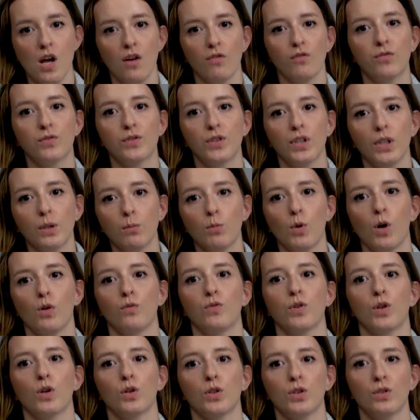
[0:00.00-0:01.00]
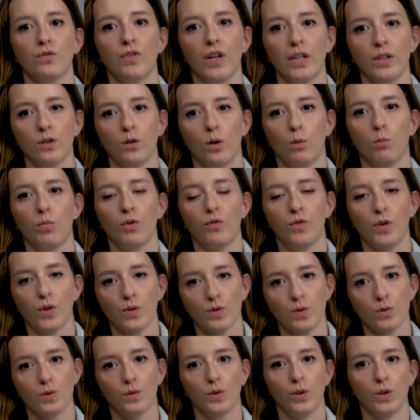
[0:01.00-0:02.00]
w tym o wykonywaniu
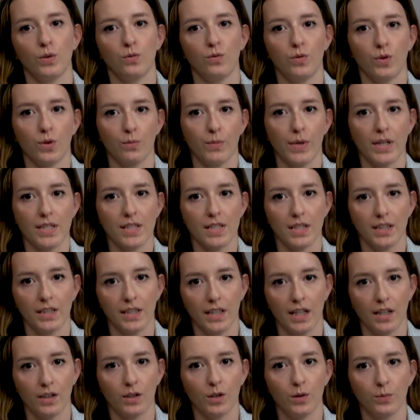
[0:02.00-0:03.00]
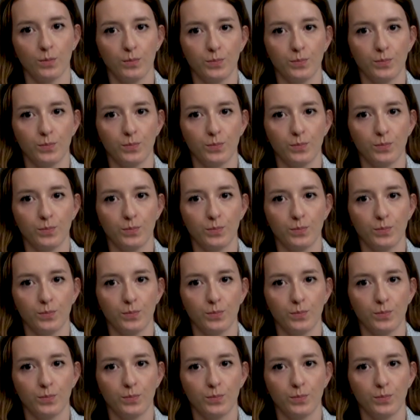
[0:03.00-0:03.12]
obowiązku informacyjnego.